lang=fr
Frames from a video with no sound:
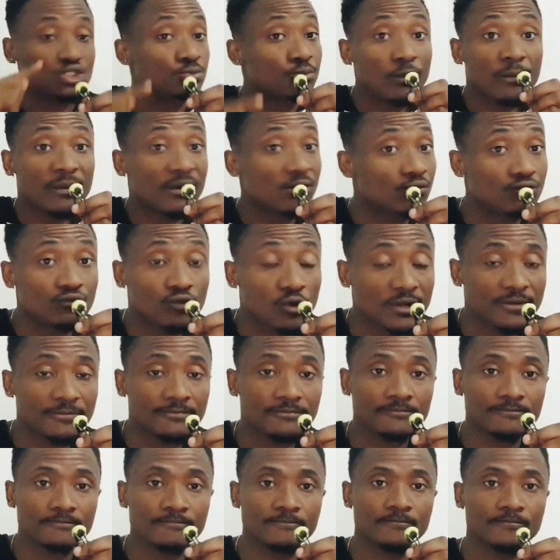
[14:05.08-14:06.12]
Tu peux pas le voir.
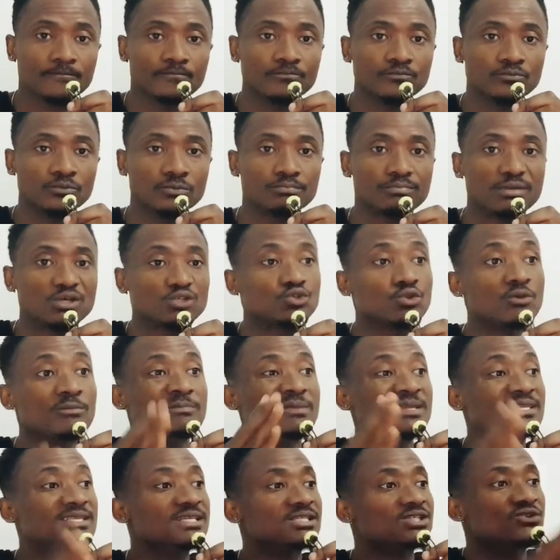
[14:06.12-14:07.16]
Parce que
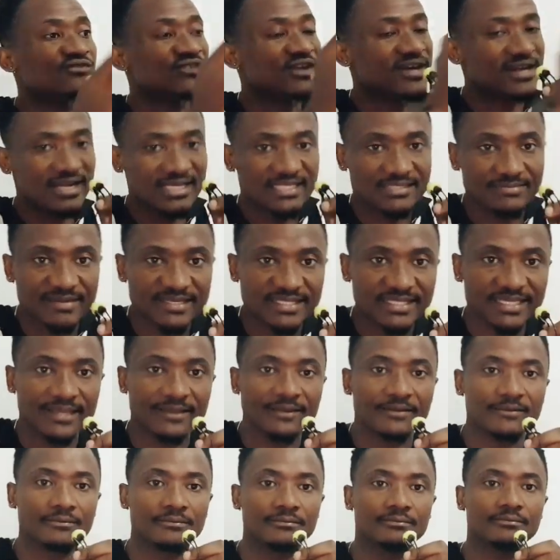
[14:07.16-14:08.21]
Bédier se fait respecter.
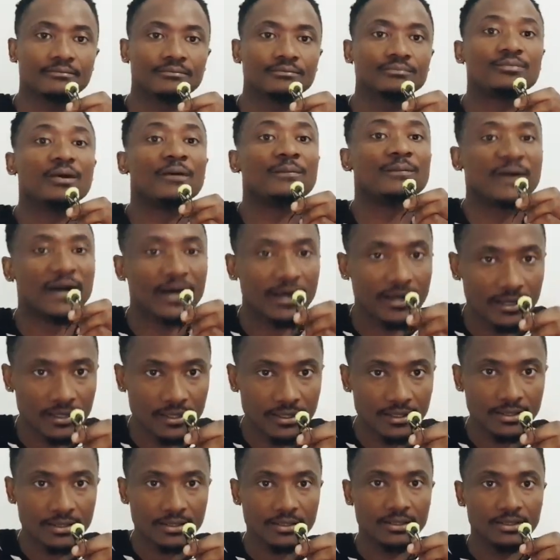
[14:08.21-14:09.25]
Papa,
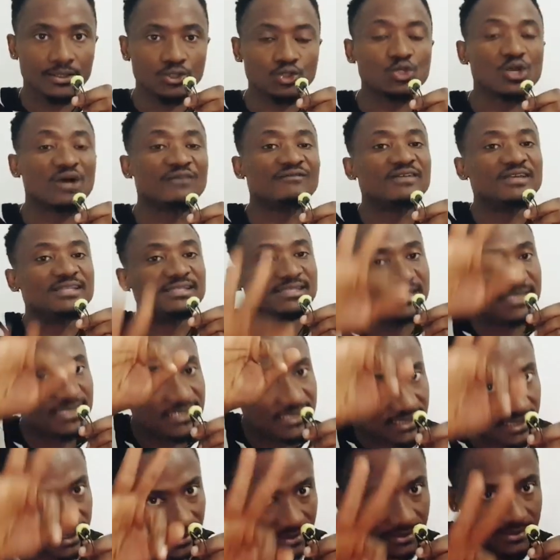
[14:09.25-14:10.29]
tu as fait
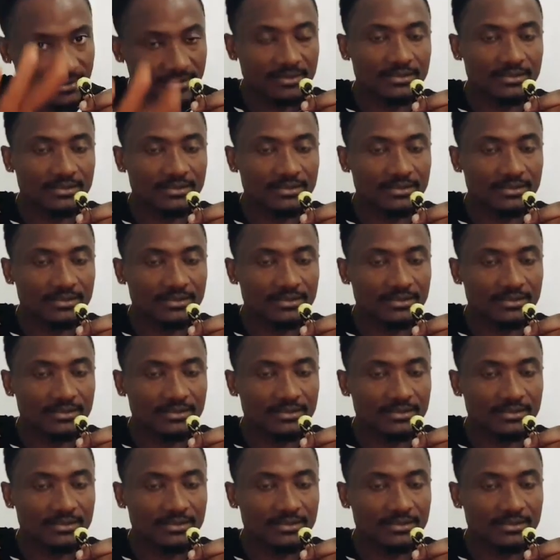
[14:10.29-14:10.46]
10 ans.